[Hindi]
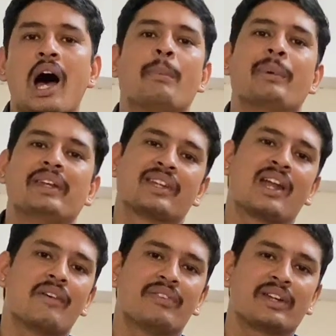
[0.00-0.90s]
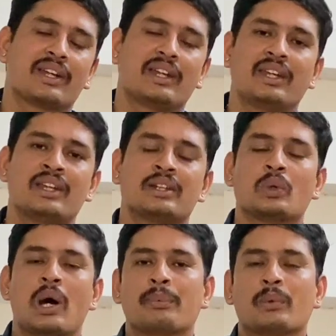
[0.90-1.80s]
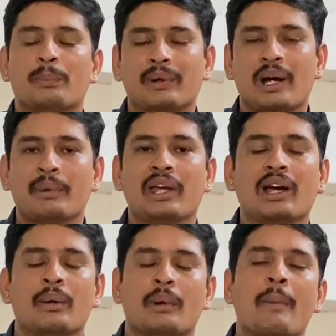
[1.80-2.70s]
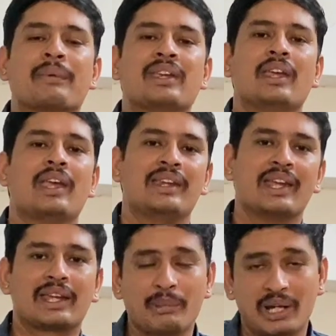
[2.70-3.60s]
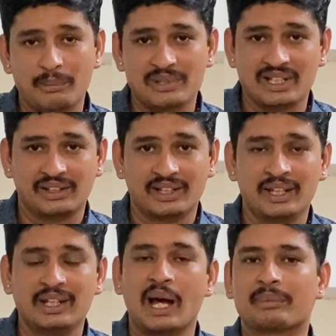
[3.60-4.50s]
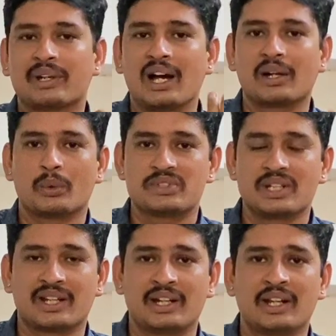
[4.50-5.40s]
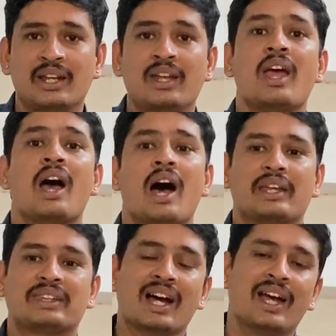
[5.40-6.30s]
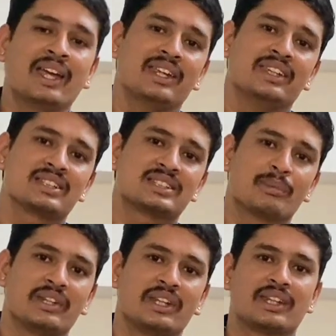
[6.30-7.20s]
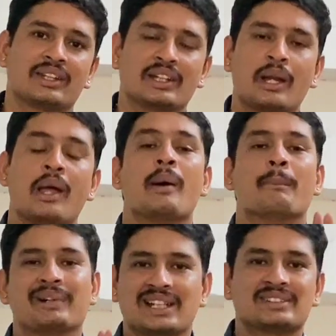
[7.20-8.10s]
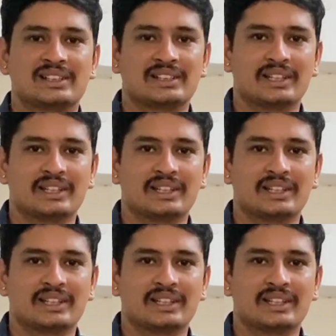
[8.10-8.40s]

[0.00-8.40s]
आप इतना एफर्ट करेंगे तो आपको हमें आपकी एरिया के बारे में जानकारी आपका कौन सा ग्रेड है आप क्या है यह समझने के अंदर पता चल